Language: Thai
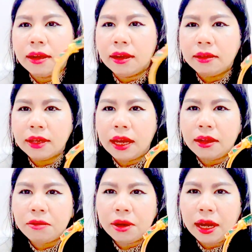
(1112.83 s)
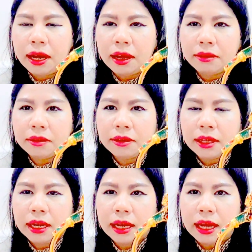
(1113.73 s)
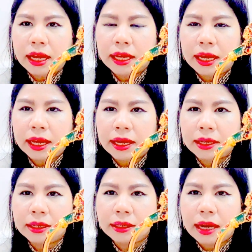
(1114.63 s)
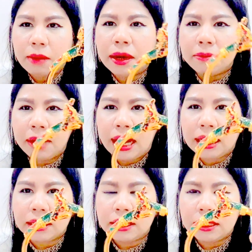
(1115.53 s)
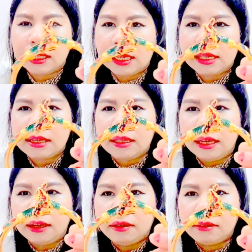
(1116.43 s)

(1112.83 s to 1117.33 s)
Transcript: เราจะให้ลูกค้าซื้อในราคาแค่เก้าพันบาทนะคะชิ้นเนี้ย